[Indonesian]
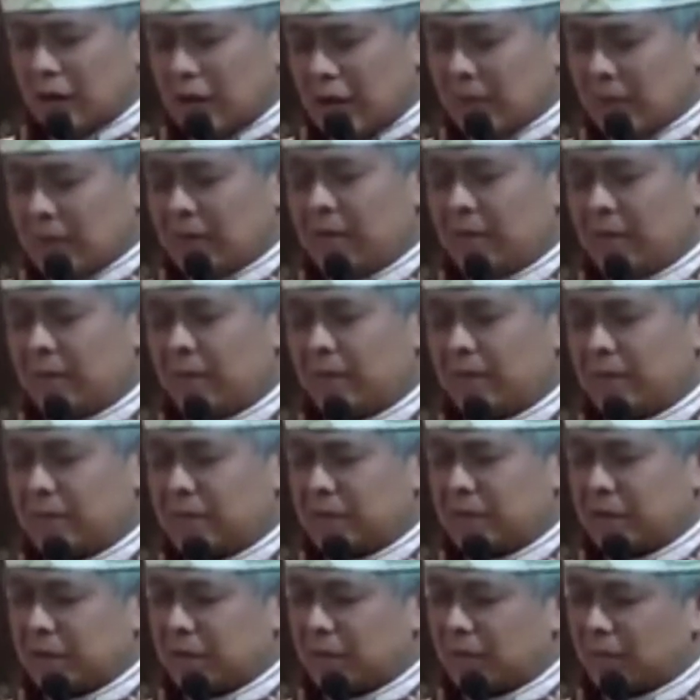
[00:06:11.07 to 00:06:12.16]
kami dapat
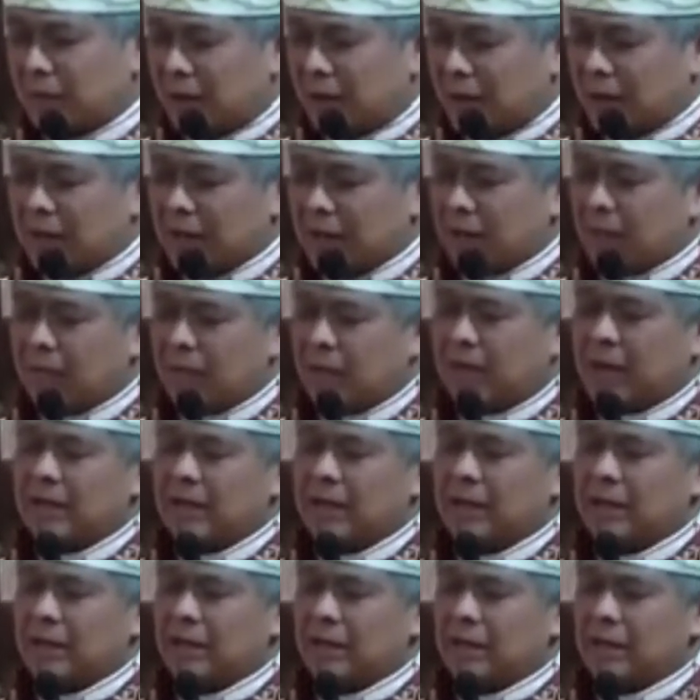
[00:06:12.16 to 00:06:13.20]
menjadi gembala yang baik,